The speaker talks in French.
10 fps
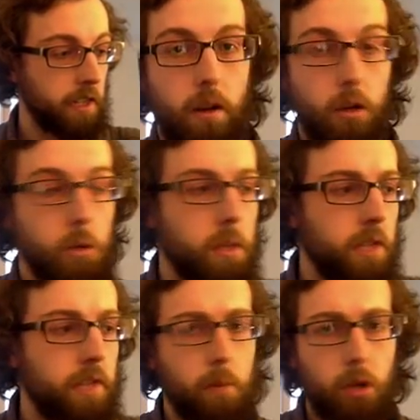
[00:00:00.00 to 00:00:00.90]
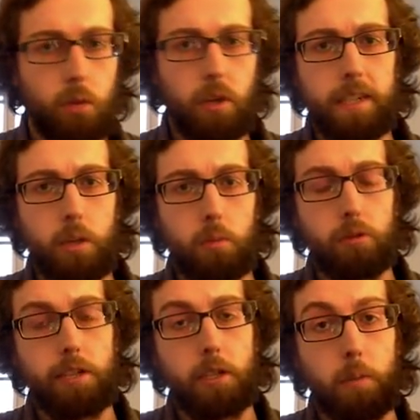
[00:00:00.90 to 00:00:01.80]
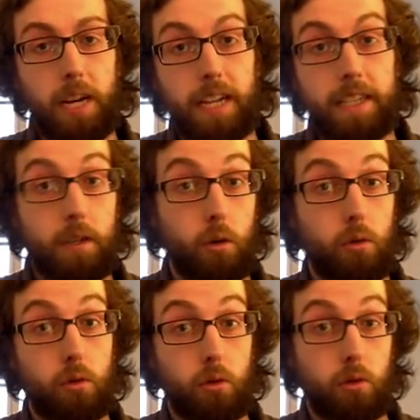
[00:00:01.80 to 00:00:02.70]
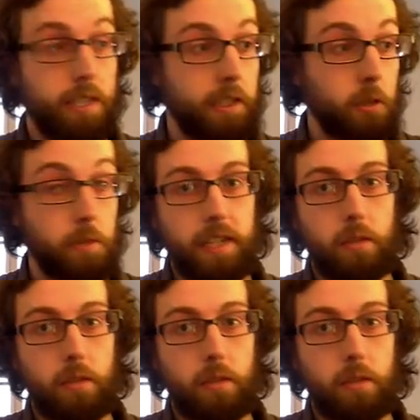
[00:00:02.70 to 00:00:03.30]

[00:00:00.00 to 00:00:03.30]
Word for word: Ensuite, évidemment, en 3D, le but c'est de se balader autour de ces objets,